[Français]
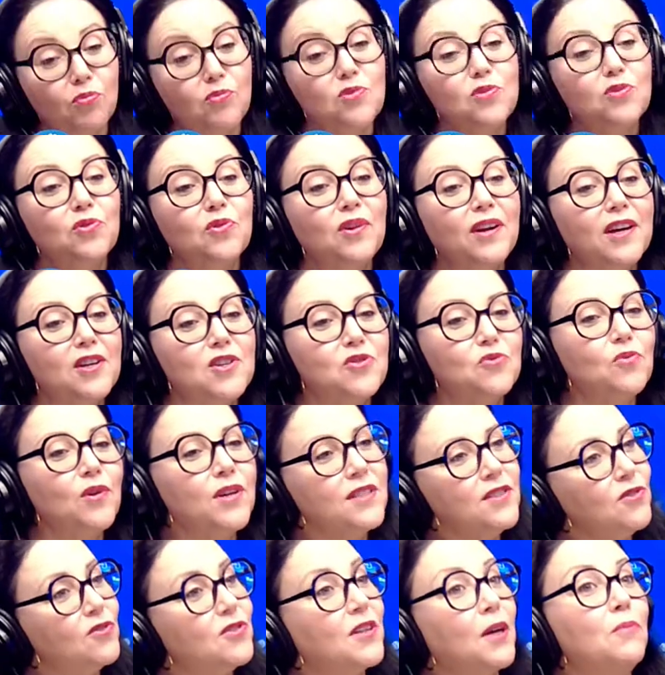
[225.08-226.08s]
plus que la
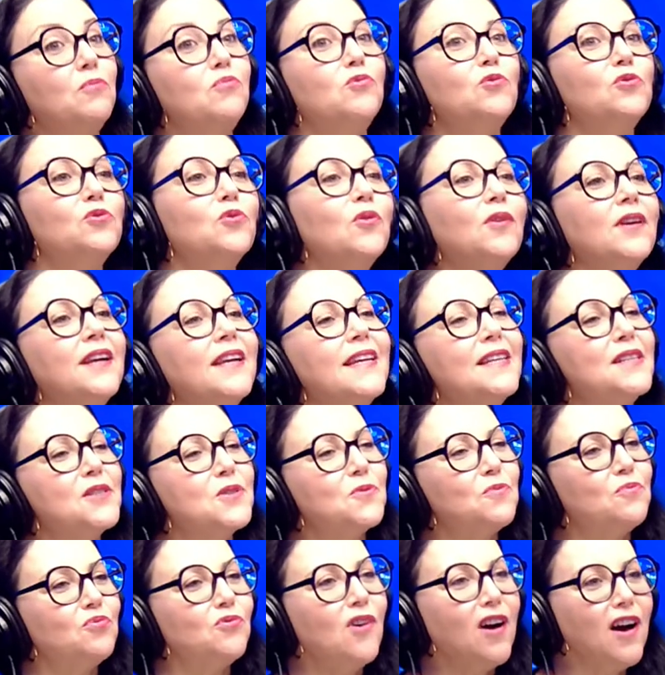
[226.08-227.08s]
joie, ce serait plutôt
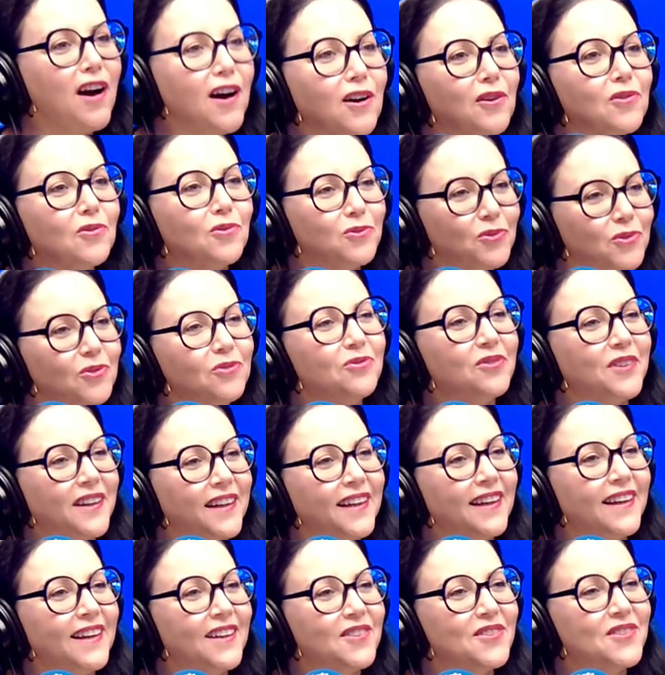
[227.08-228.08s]
l'espoir qu'on
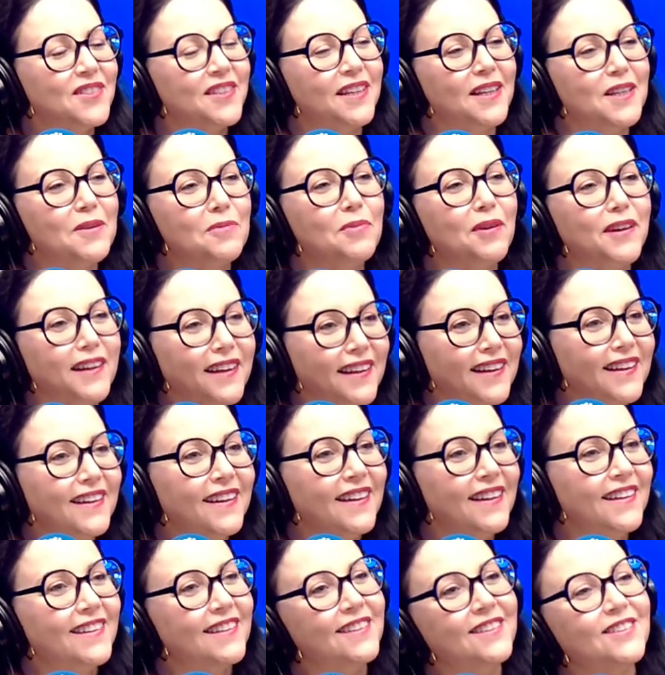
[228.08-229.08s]
devrait euh, célébrer
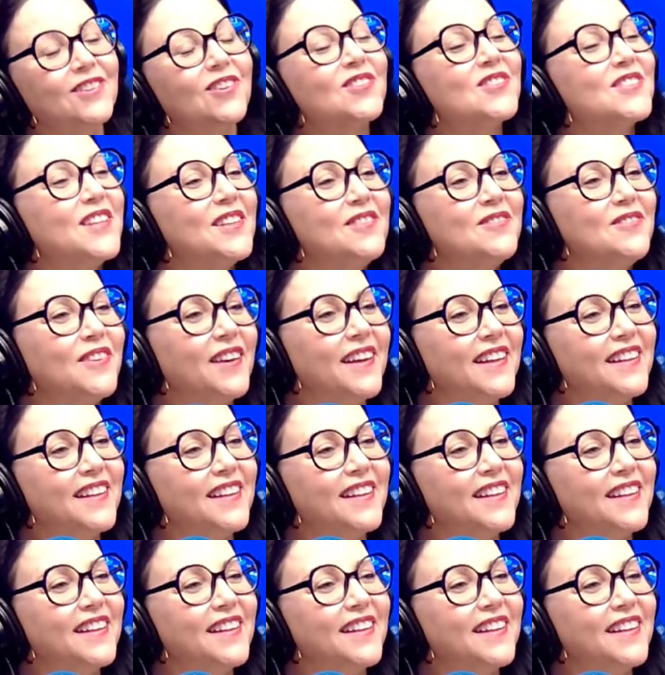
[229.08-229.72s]
les,